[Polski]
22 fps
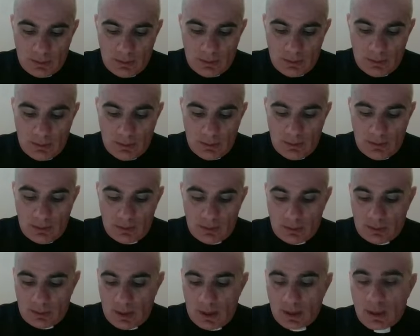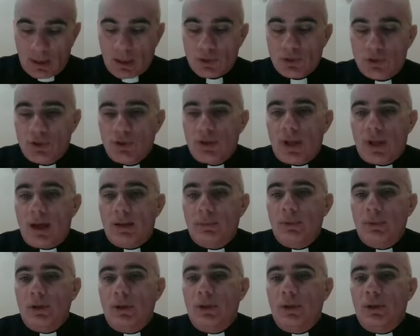I tak jak
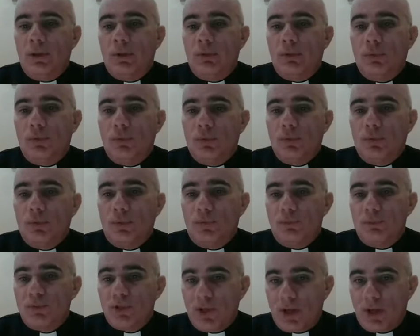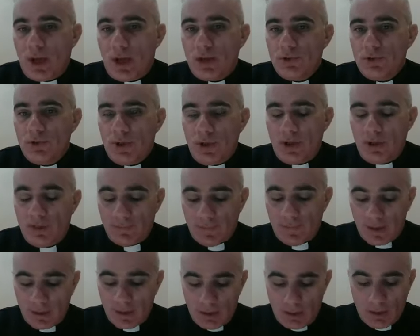czytamy w przekazie
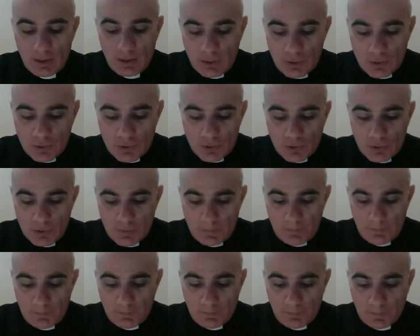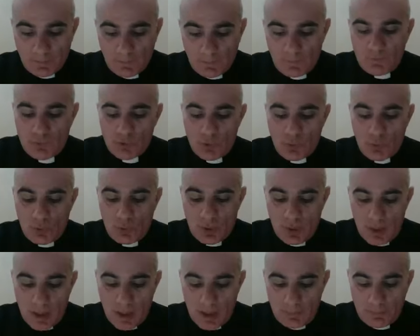ewangelicznym, wziął
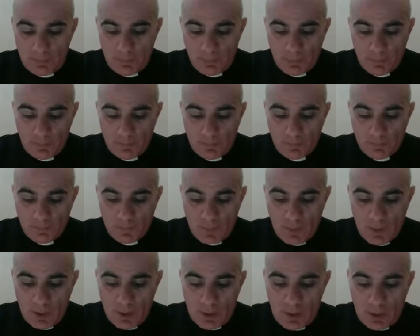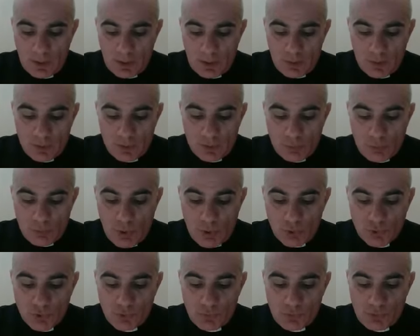chleb,
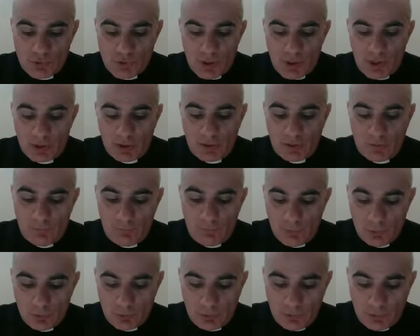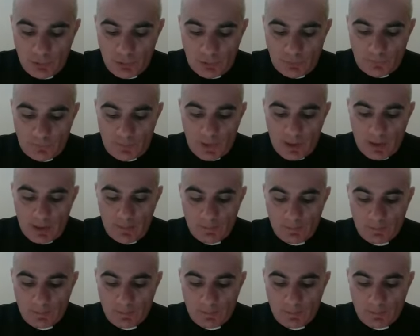złożył dzięki w modlitwie